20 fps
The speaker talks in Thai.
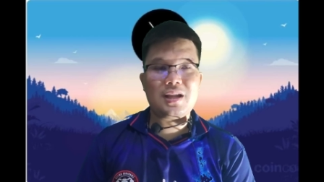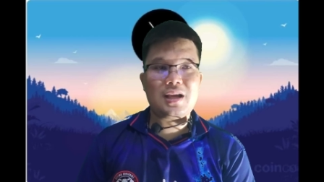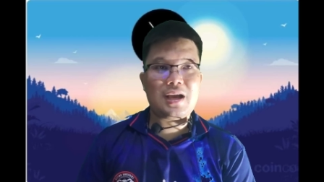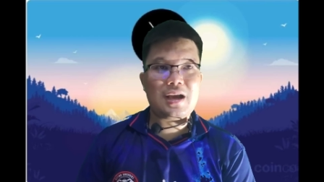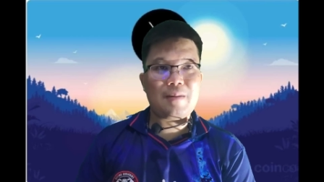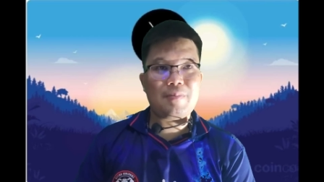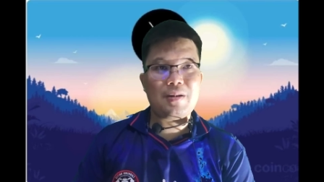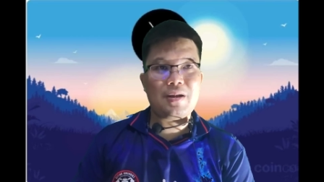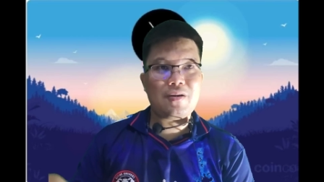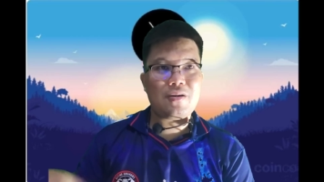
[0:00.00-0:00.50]
นะ
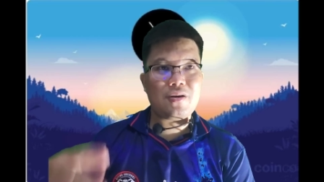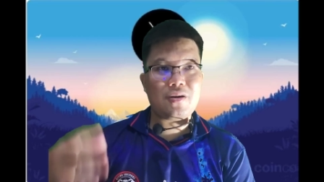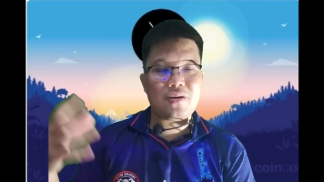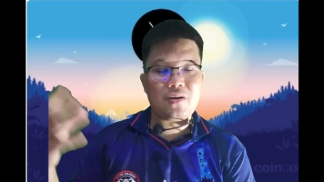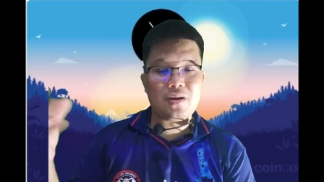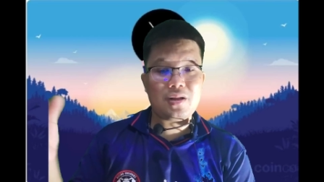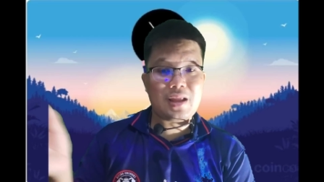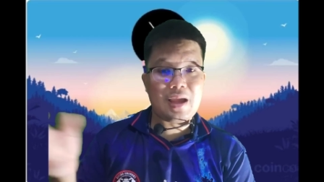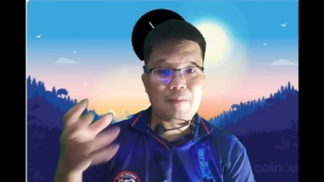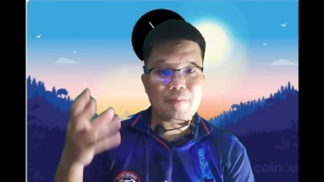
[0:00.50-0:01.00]
ครับแล้วเขา
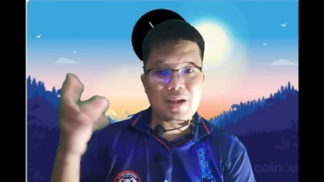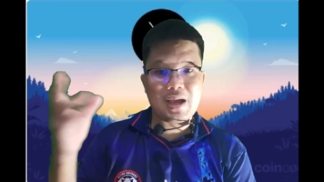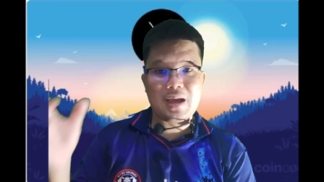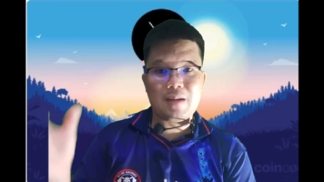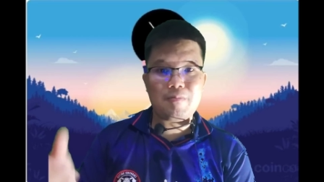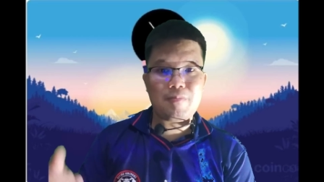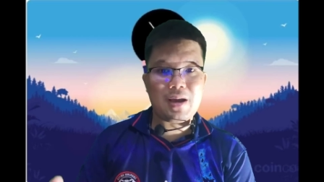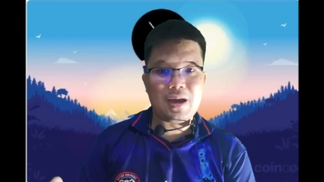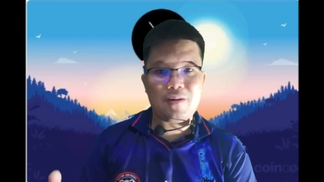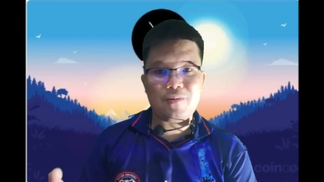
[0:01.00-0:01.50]
ก็ทำ
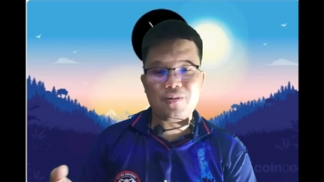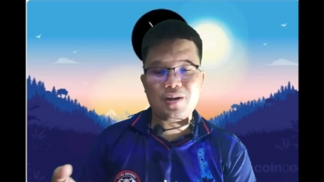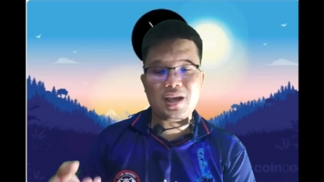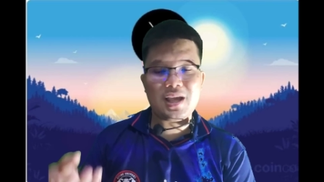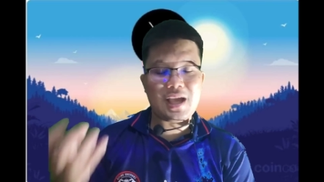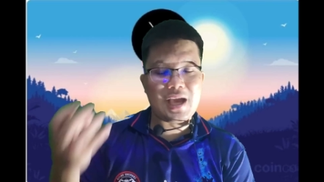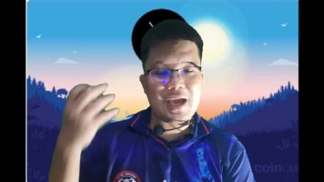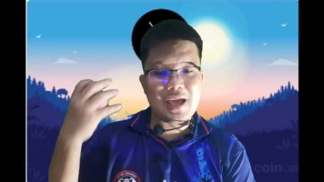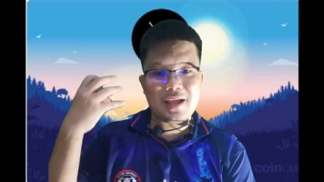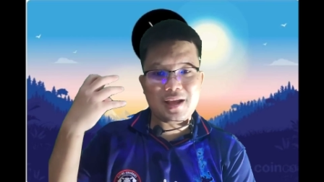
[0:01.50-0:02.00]
การเผาค
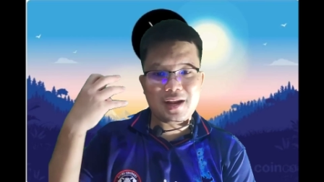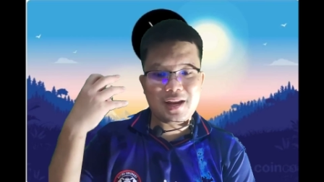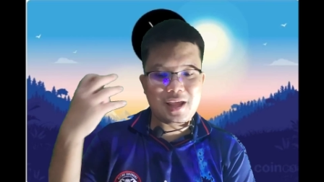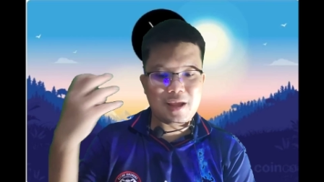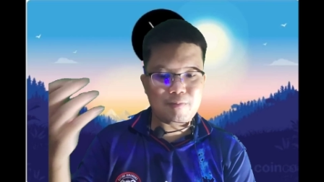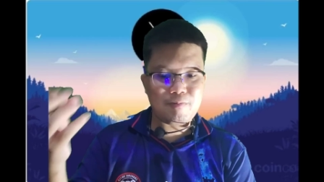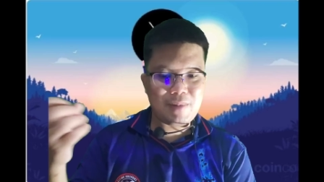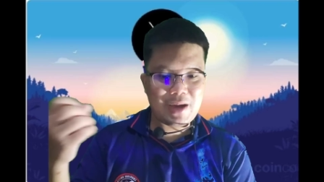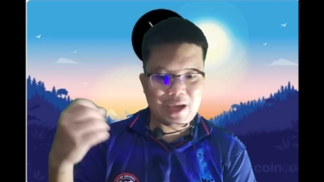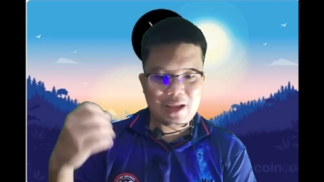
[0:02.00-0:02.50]
ล้ายๆกับเห
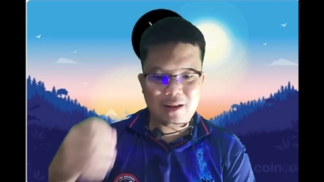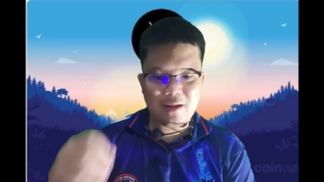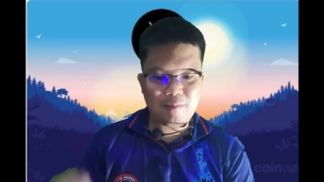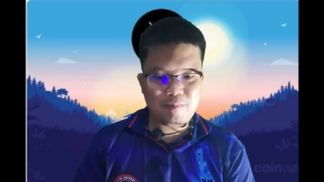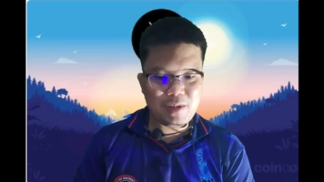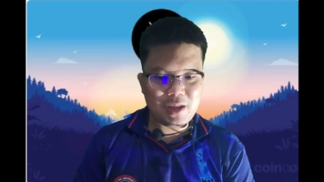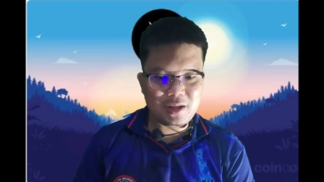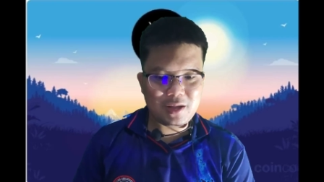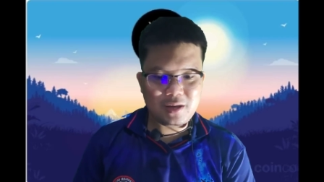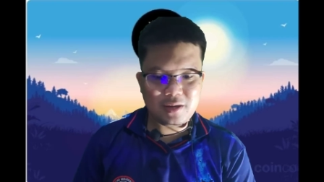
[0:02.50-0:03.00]
รียญไบท์หรื
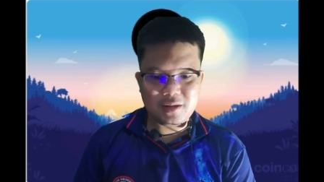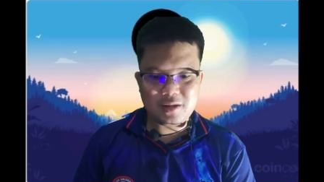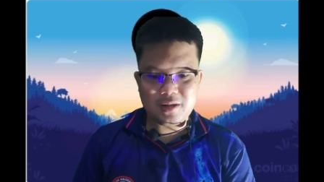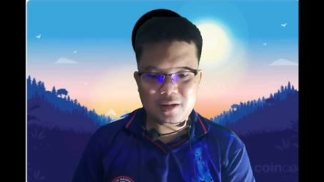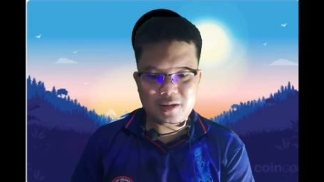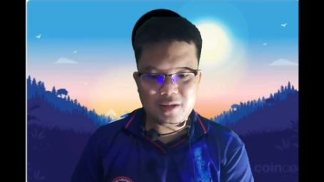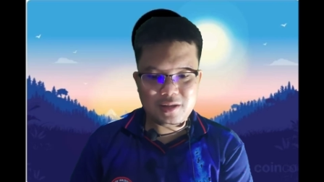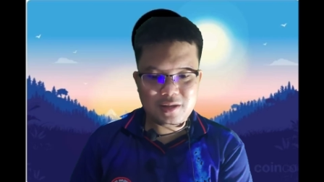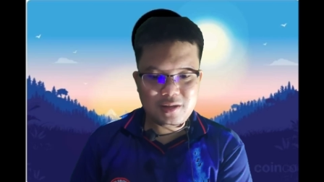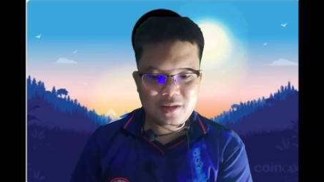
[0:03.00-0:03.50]
อบิตเกิด
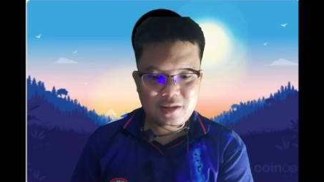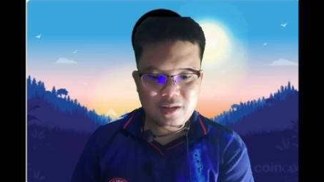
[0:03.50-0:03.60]
เลย